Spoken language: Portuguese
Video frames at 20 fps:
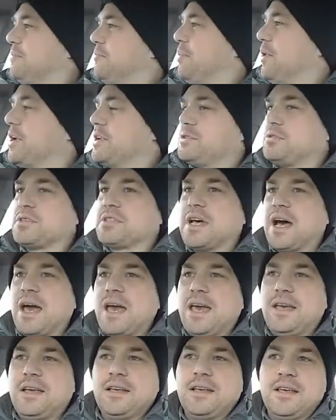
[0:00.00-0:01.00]
pode
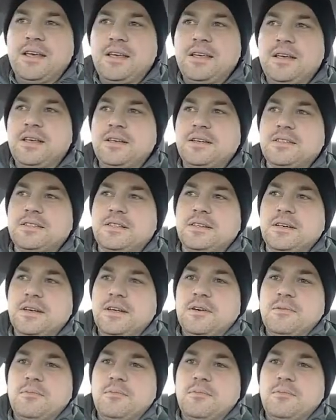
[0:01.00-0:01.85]
usar R15,